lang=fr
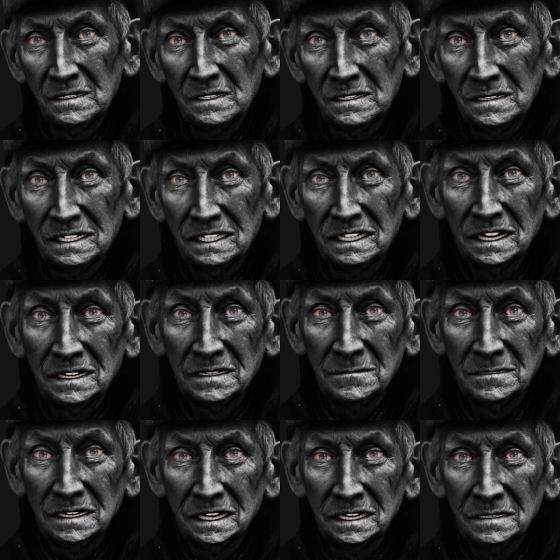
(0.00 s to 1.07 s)
qui perd ses
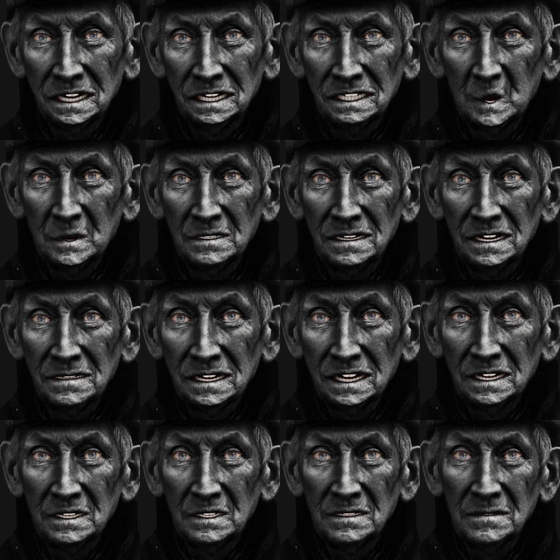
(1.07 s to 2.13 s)
repères doit s'intégrer
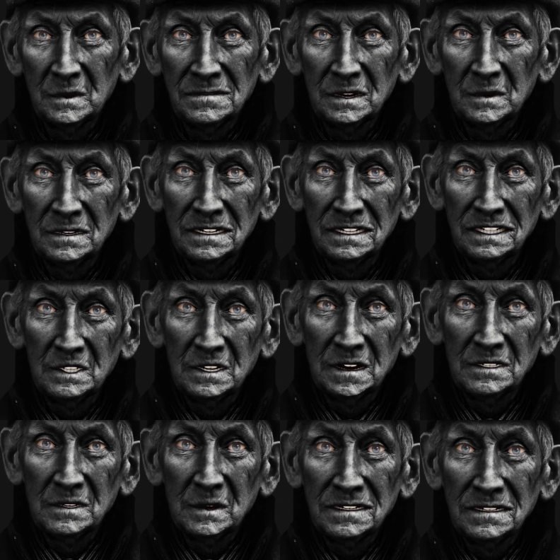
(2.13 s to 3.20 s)
à la
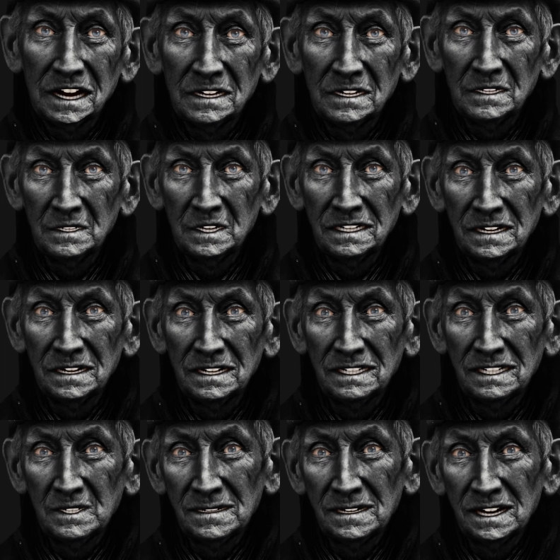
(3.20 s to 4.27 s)
finalisation globale de
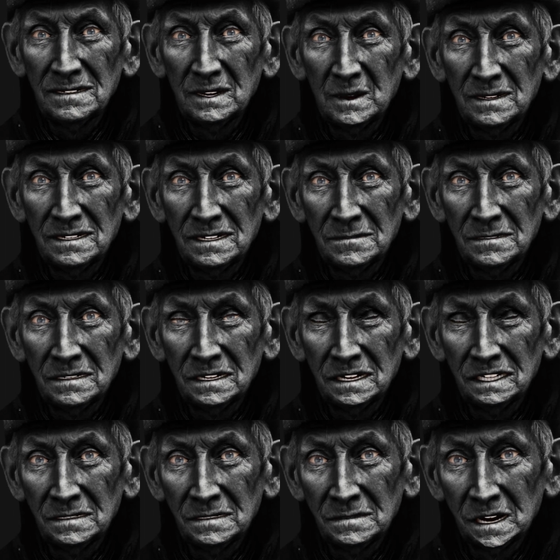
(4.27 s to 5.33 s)
solutions rapides
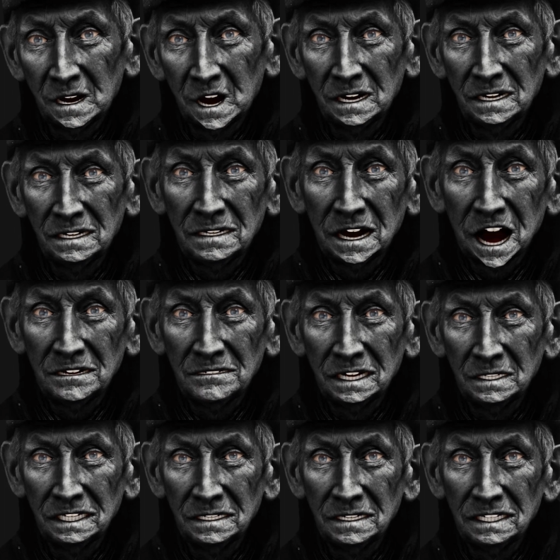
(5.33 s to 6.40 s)
correspondant aux grands
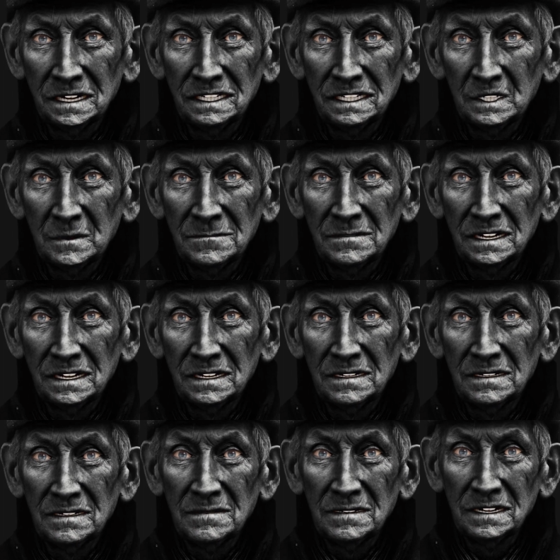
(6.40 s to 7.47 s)
axes sociaux
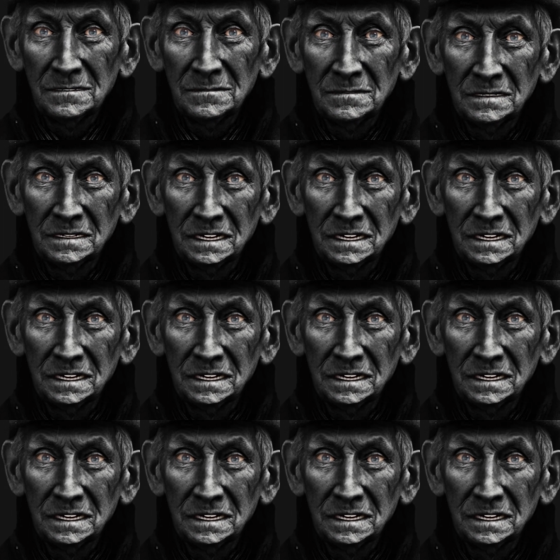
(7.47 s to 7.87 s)
prioritaires.